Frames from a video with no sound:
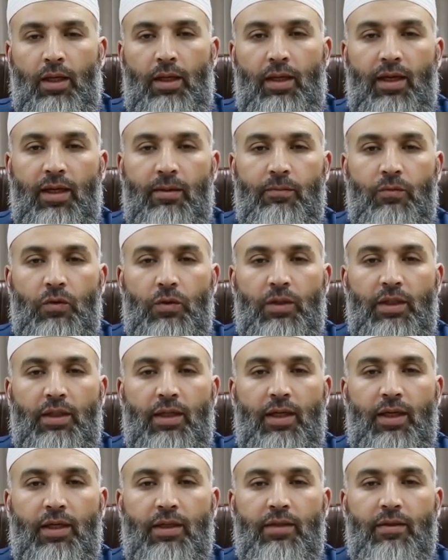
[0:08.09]
الحمد
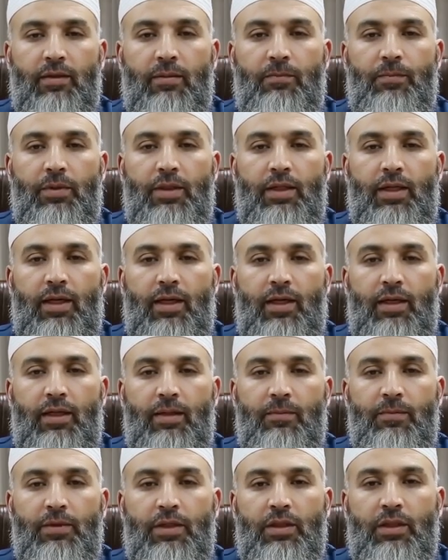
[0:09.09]
لله رب
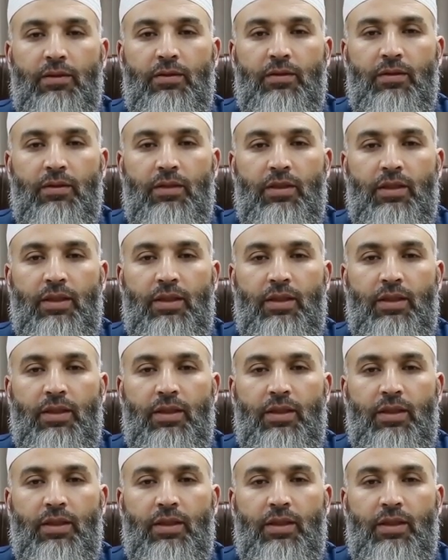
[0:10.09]
العالمين